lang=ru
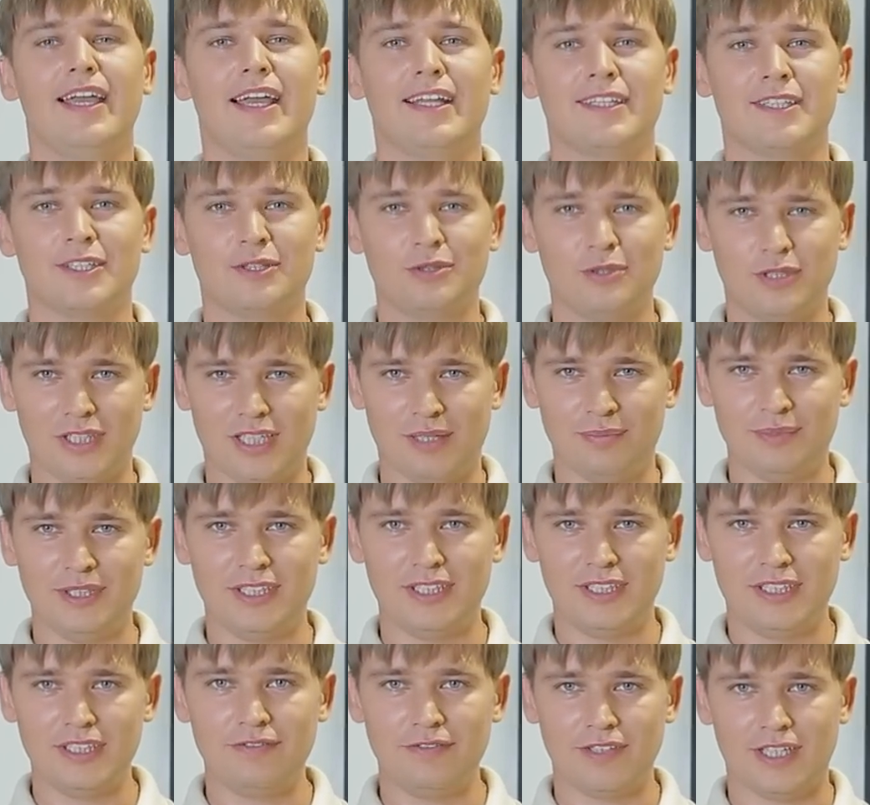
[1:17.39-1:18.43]
Это тот
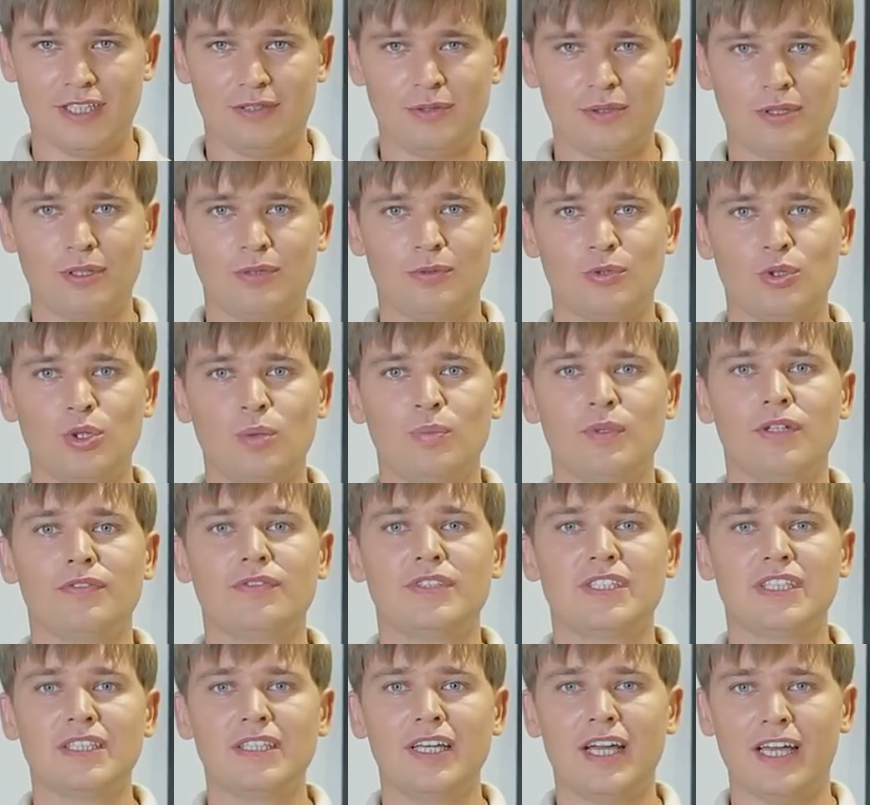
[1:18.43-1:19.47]
объектив, который удобно
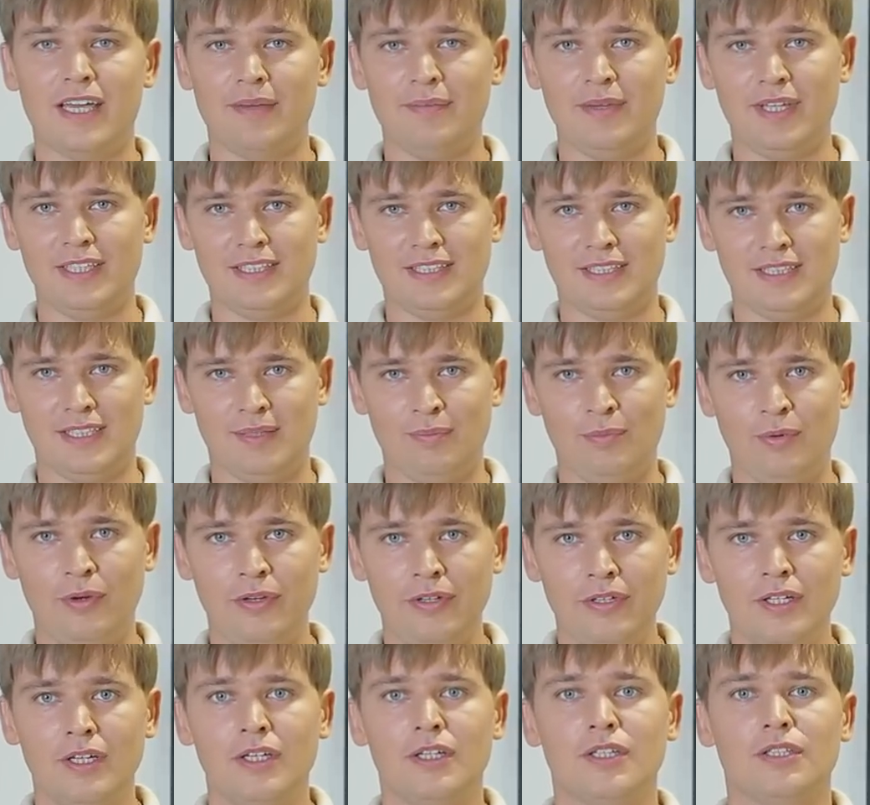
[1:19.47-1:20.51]
всегда иметь с собой,
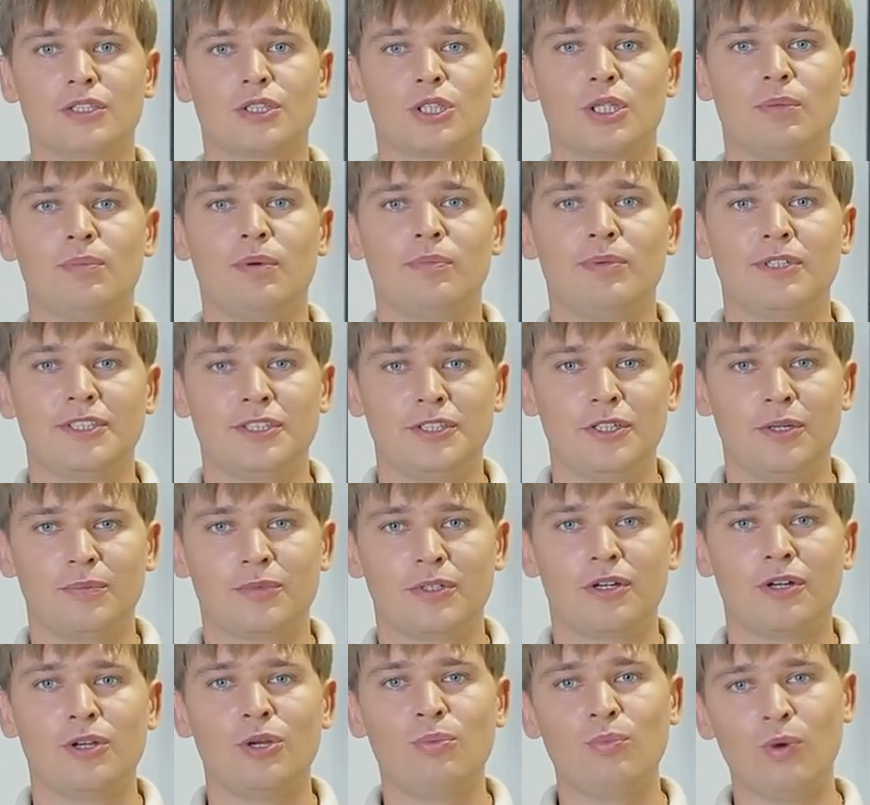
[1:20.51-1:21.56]
чтобы при
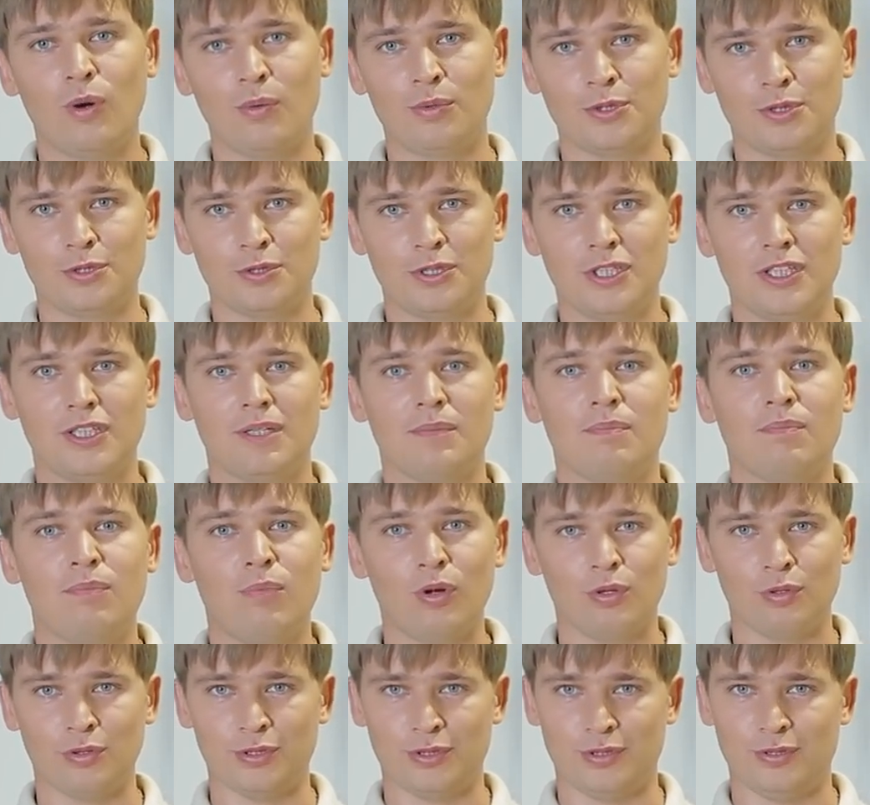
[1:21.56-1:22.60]
съемках любого сюжета
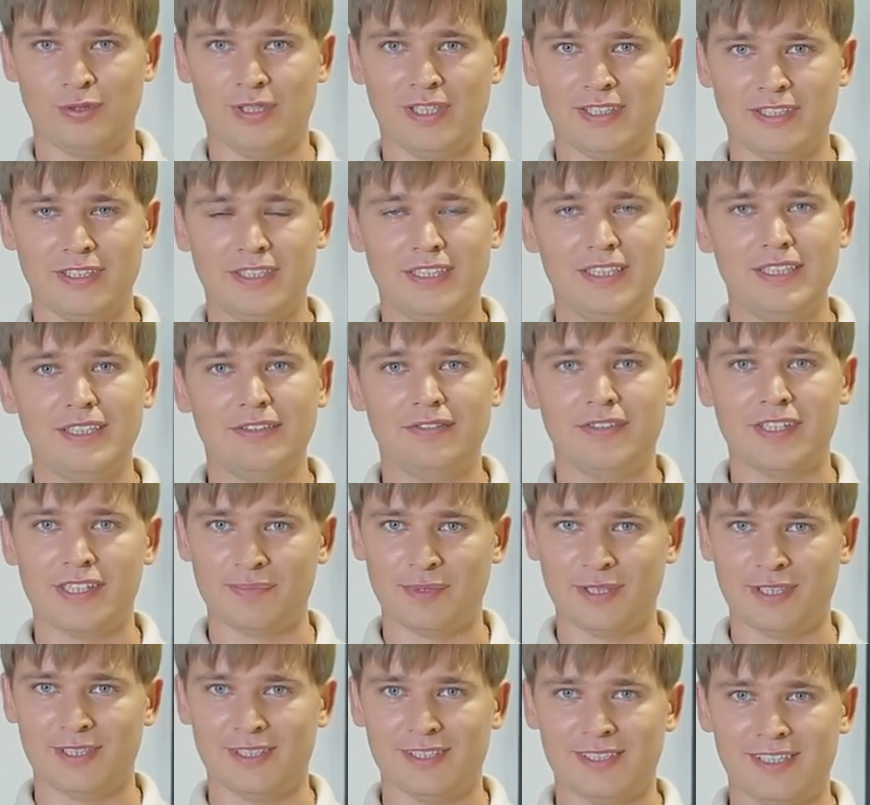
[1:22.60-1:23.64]
полностью раскрыть весь
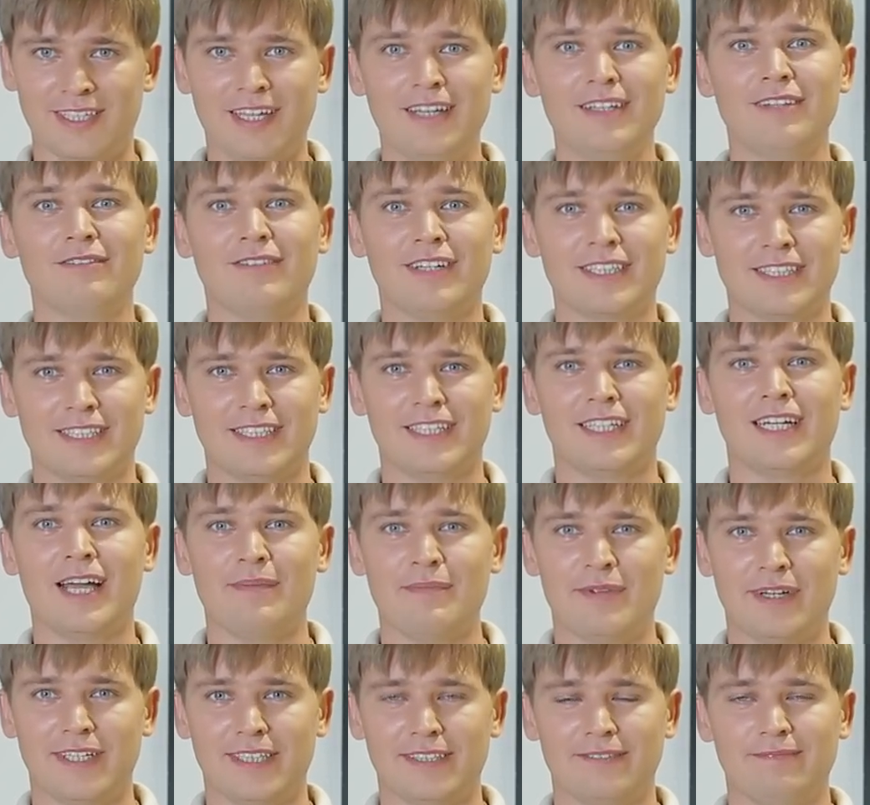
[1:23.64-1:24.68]
потенциал вашей
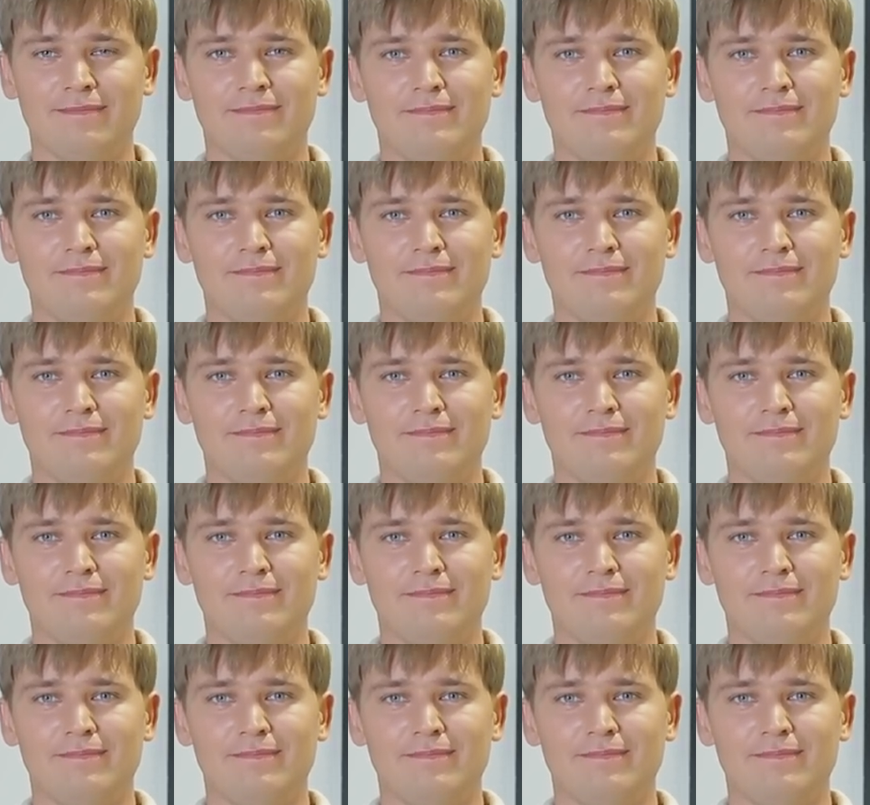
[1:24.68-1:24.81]
камеры.